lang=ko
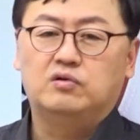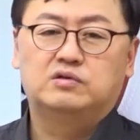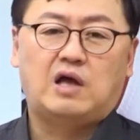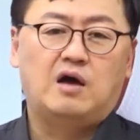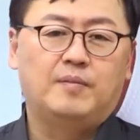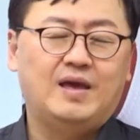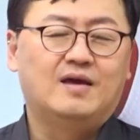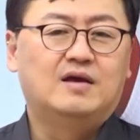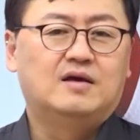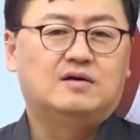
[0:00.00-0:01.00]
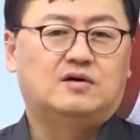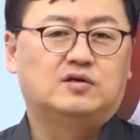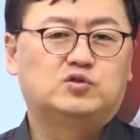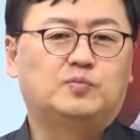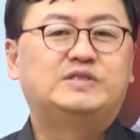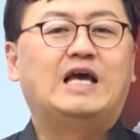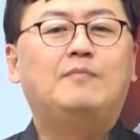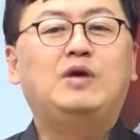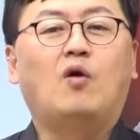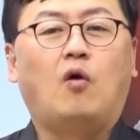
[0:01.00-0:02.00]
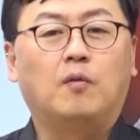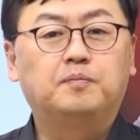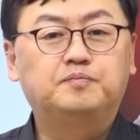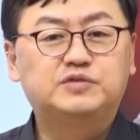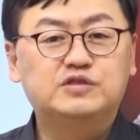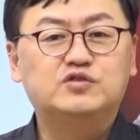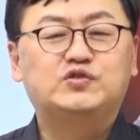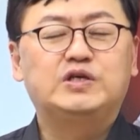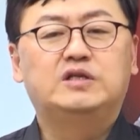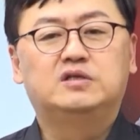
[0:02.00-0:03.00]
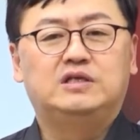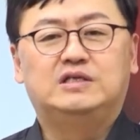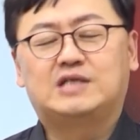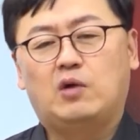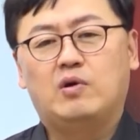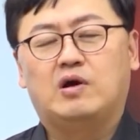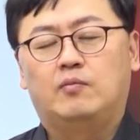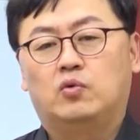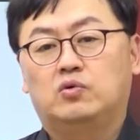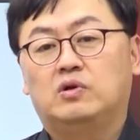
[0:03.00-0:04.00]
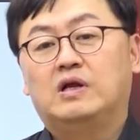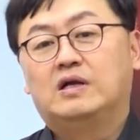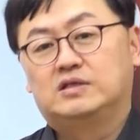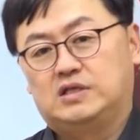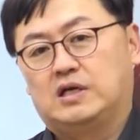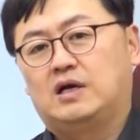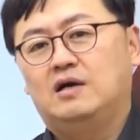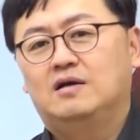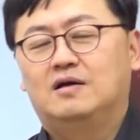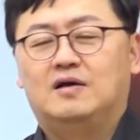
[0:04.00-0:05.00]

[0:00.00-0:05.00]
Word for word: 그 다음에 어, 좀 재미없을 수 있는 이 사회 과목을 제가